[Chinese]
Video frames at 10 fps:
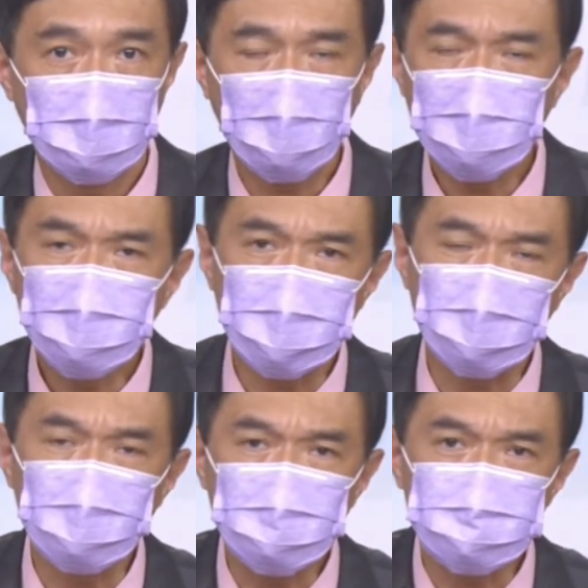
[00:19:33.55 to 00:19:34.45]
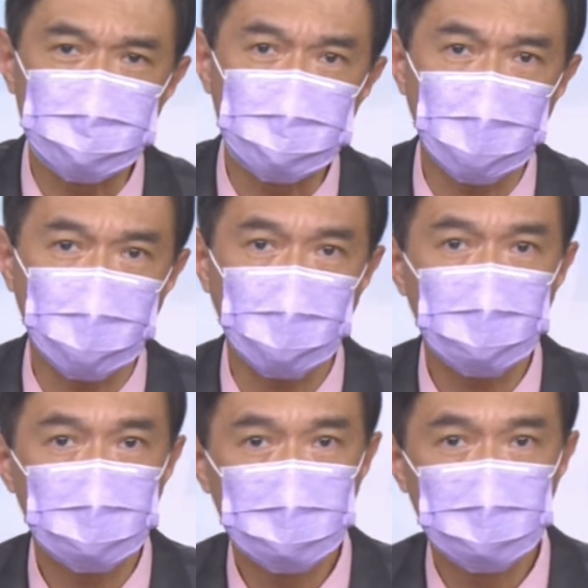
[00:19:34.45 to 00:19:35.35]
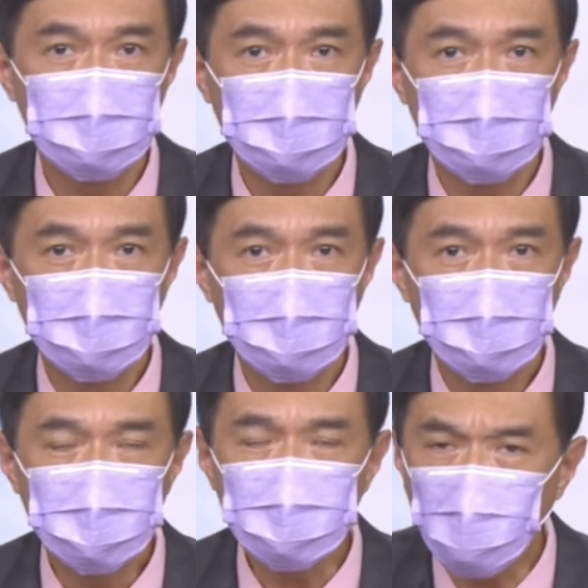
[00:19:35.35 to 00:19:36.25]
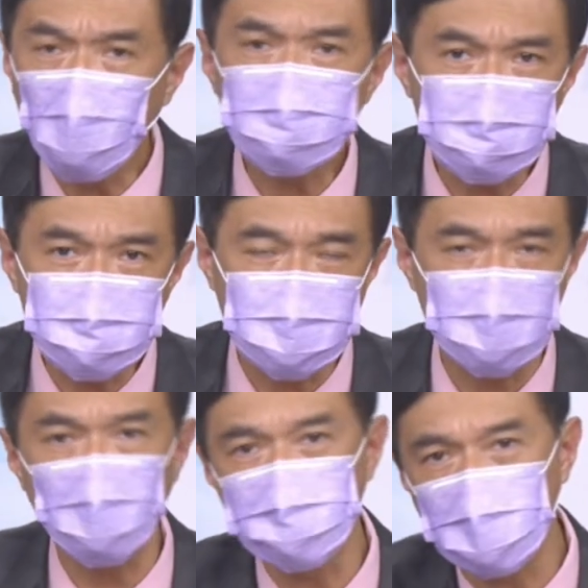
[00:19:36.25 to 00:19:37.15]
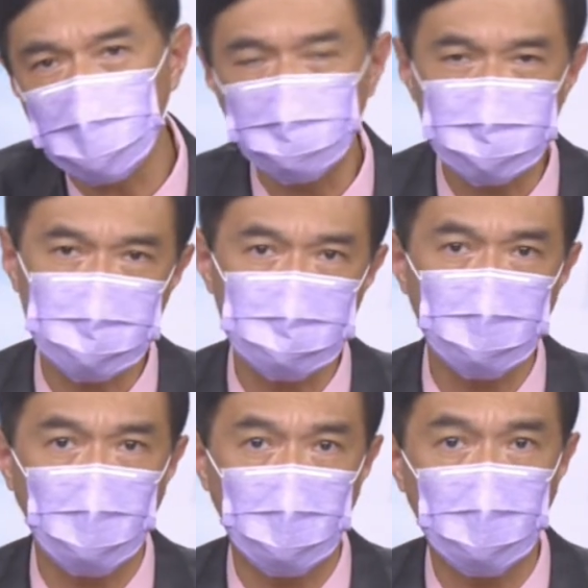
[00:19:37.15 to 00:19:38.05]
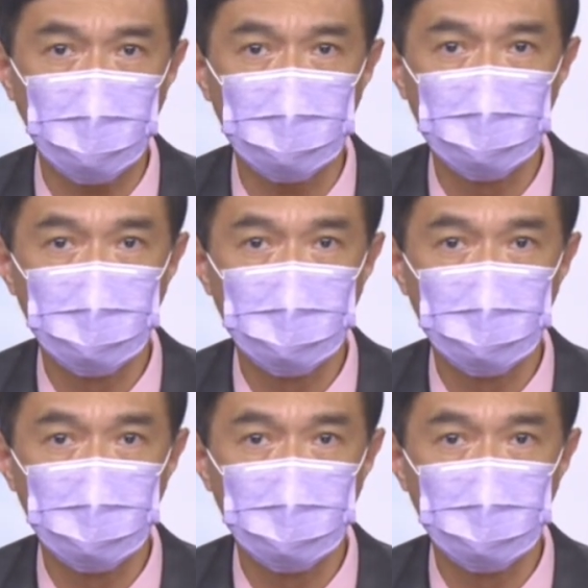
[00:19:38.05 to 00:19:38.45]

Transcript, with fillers: 啊，因为你过度期待啊，你过度期望当然会失望啊。